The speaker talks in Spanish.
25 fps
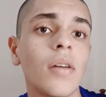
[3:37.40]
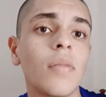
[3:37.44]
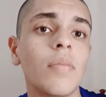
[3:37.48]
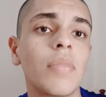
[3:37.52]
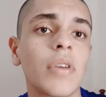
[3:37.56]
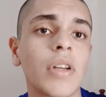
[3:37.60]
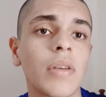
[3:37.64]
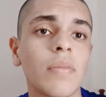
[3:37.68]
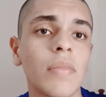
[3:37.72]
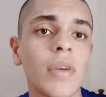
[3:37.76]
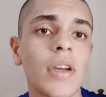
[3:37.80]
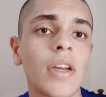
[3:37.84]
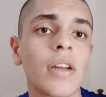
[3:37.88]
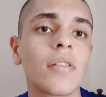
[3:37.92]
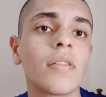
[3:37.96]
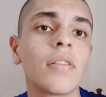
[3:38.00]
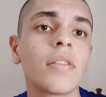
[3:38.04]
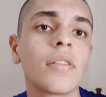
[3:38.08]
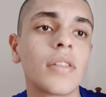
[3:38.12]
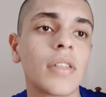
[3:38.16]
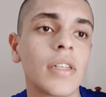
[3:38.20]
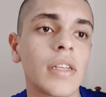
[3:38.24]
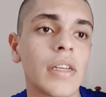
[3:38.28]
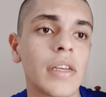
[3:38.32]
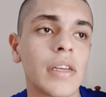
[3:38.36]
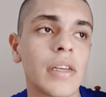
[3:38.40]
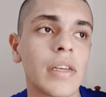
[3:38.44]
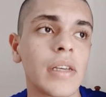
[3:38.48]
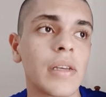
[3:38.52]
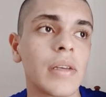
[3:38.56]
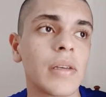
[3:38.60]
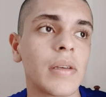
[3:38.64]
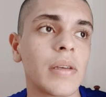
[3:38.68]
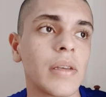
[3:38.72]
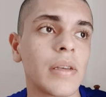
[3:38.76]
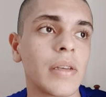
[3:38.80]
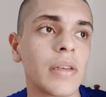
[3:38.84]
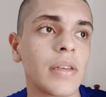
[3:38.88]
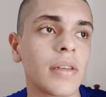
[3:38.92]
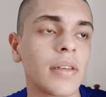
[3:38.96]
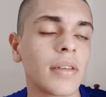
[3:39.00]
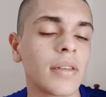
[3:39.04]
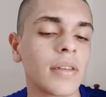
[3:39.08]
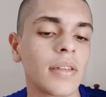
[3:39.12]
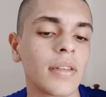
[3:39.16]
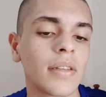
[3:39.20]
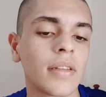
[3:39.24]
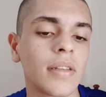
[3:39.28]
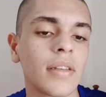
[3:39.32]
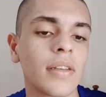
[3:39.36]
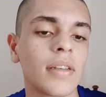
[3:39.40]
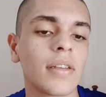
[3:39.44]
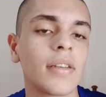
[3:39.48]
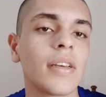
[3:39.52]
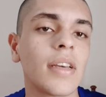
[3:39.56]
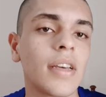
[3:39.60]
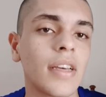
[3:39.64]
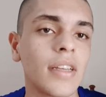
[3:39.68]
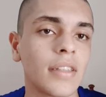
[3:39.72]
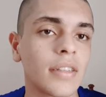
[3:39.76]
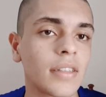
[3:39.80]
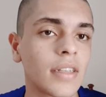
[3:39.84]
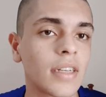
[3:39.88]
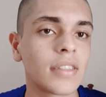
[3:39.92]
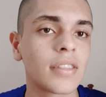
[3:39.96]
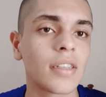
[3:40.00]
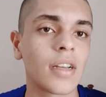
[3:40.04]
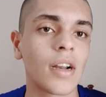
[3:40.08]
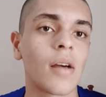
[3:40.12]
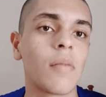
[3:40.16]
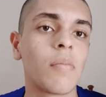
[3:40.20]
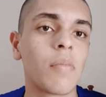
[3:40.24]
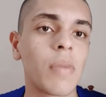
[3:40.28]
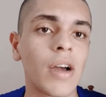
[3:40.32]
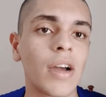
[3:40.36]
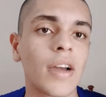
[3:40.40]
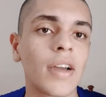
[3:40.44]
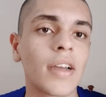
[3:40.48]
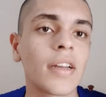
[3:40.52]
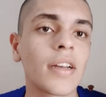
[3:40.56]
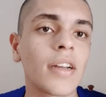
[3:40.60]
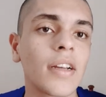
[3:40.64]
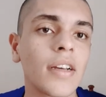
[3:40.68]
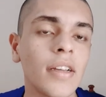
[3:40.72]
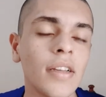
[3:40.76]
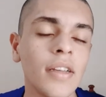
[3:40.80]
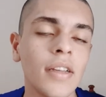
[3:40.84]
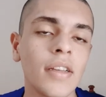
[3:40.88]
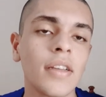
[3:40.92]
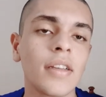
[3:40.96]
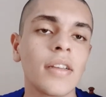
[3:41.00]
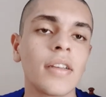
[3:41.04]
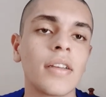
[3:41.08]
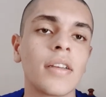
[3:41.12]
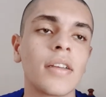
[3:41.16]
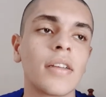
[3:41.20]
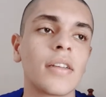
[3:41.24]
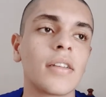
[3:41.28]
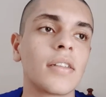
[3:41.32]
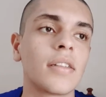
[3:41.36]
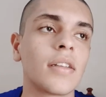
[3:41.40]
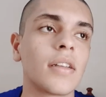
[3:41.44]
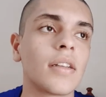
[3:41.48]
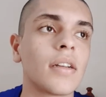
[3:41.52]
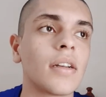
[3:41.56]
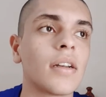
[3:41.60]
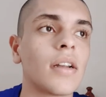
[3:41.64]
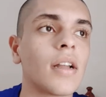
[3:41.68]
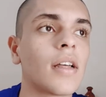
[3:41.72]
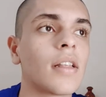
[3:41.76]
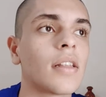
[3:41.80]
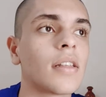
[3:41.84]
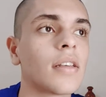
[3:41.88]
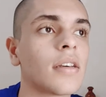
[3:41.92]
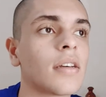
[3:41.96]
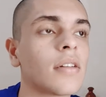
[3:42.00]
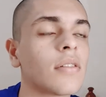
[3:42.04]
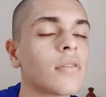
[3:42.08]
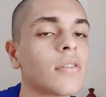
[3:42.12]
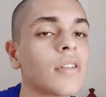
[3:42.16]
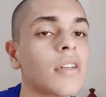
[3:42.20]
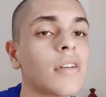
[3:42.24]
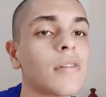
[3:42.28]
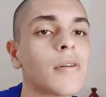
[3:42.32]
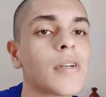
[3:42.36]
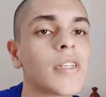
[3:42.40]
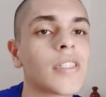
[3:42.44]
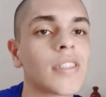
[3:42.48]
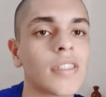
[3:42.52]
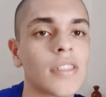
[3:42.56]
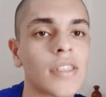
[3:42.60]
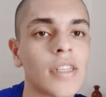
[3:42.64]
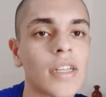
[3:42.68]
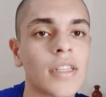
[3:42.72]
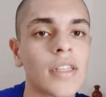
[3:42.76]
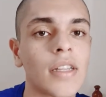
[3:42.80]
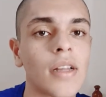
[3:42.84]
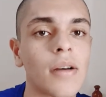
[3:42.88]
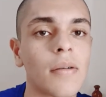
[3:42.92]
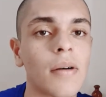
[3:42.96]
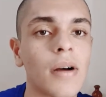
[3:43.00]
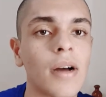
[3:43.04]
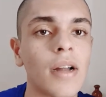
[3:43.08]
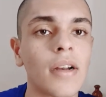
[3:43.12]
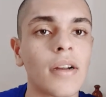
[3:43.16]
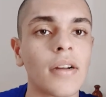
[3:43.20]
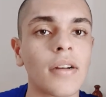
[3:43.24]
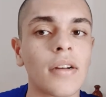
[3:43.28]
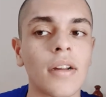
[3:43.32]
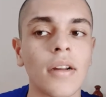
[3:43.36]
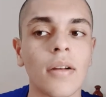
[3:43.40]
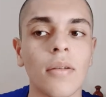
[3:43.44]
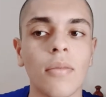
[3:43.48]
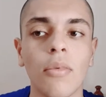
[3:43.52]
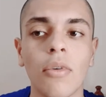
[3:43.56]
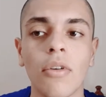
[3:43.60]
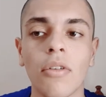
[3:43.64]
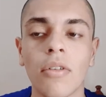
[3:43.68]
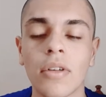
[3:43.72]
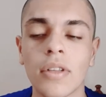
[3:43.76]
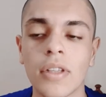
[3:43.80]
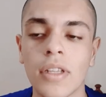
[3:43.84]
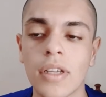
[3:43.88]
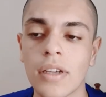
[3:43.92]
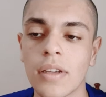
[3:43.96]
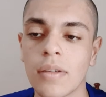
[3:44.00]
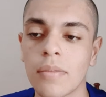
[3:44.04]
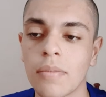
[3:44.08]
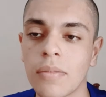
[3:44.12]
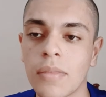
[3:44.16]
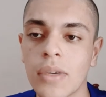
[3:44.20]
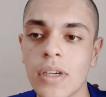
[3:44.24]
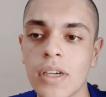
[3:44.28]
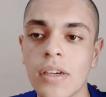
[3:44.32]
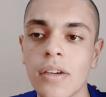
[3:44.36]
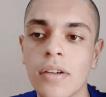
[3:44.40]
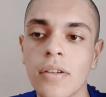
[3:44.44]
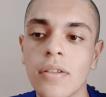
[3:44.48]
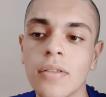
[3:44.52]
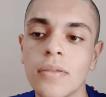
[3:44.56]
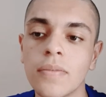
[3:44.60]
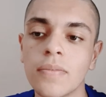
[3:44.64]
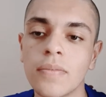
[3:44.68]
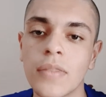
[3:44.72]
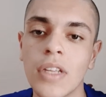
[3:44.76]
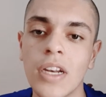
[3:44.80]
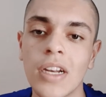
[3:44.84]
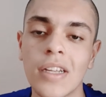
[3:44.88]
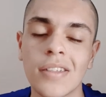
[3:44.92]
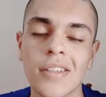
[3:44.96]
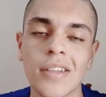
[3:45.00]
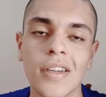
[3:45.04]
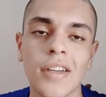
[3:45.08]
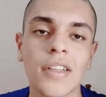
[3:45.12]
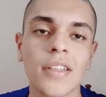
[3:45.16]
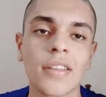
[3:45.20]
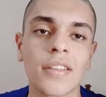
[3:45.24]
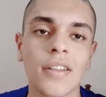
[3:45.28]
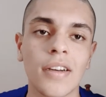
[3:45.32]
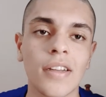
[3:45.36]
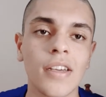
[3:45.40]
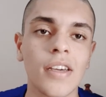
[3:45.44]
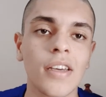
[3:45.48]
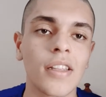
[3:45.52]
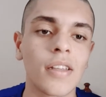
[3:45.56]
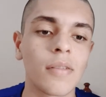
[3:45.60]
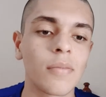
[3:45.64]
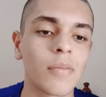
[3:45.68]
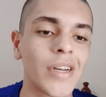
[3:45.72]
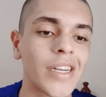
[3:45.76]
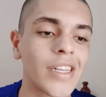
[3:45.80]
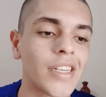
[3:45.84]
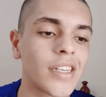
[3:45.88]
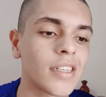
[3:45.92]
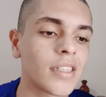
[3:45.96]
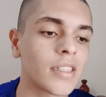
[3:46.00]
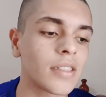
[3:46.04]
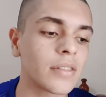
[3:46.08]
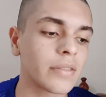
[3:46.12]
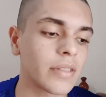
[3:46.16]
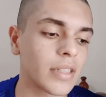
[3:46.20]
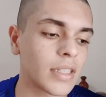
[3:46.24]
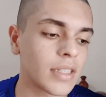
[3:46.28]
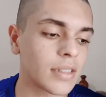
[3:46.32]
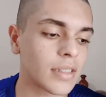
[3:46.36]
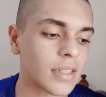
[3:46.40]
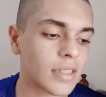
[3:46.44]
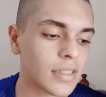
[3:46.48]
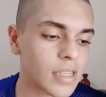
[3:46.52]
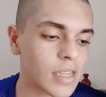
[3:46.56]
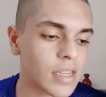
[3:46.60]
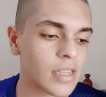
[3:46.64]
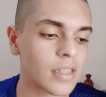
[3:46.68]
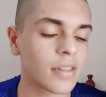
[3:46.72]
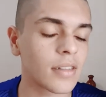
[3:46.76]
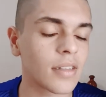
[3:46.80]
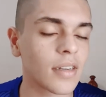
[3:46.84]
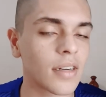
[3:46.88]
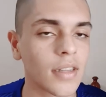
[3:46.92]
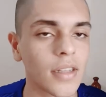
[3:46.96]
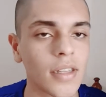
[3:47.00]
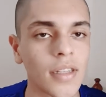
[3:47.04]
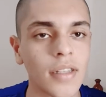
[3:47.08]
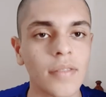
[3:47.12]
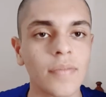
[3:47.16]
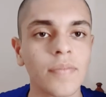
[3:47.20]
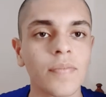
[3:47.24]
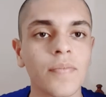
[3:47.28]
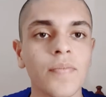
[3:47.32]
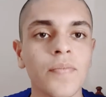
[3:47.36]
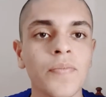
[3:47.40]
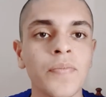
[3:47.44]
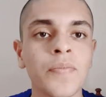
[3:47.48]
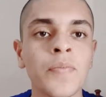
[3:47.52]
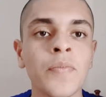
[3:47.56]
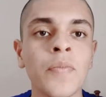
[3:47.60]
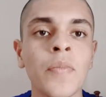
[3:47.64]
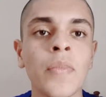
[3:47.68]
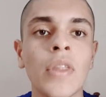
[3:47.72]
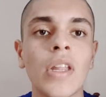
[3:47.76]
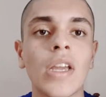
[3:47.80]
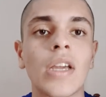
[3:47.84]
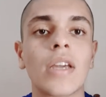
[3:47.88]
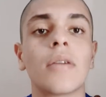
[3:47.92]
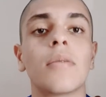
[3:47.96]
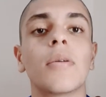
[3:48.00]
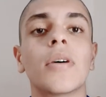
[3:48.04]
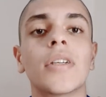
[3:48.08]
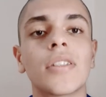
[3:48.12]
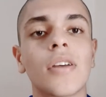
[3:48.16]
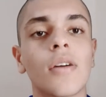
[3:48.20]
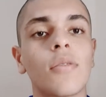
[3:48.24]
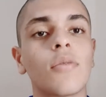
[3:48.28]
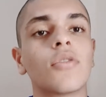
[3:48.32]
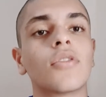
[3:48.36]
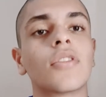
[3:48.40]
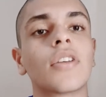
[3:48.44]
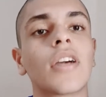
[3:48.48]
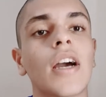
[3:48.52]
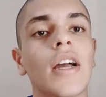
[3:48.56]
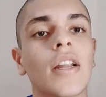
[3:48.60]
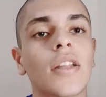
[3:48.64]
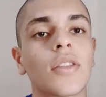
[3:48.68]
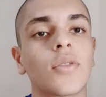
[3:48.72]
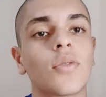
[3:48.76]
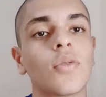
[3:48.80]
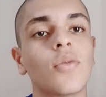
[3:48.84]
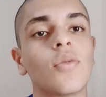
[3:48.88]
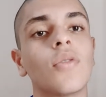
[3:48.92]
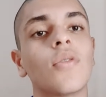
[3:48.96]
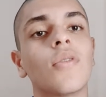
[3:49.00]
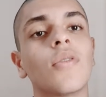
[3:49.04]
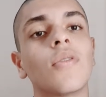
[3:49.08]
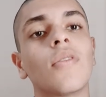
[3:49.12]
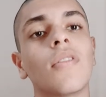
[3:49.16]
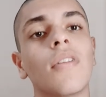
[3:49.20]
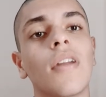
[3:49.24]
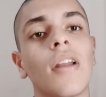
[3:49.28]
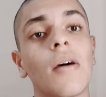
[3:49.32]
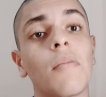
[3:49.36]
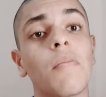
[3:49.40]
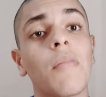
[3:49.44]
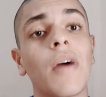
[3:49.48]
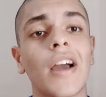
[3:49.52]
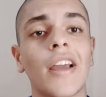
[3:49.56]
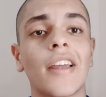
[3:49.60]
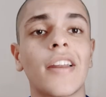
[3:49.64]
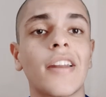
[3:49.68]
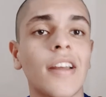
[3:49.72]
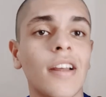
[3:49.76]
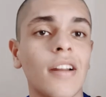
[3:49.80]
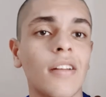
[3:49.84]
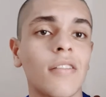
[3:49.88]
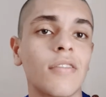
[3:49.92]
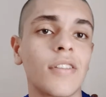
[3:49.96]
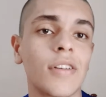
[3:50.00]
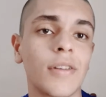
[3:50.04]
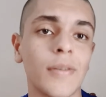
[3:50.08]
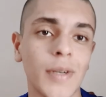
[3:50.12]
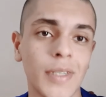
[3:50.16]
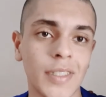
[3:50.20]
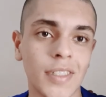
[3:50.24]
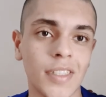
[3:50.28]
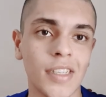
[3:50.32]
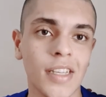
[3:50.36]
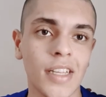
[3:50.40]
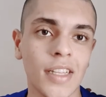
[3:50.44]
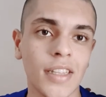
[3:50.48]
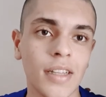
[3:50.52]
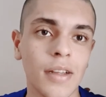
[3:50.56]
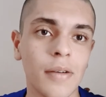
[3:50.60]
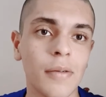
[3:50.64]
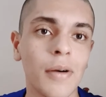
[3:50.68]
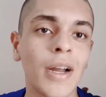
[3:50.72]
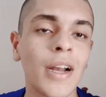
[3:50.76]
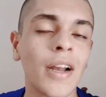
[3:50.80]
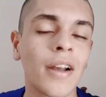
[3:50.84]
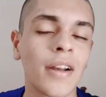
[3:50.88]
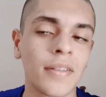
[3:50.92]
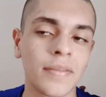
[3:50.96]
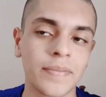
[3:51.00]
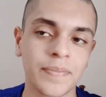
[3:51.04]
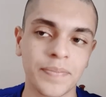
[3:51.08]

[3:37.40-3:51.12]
primero te entras a la página la de Universidad Naval en el blog de México, de la Secretaría de Marina, entras en internet y vas a buscar tú la página de la Universidad Naval.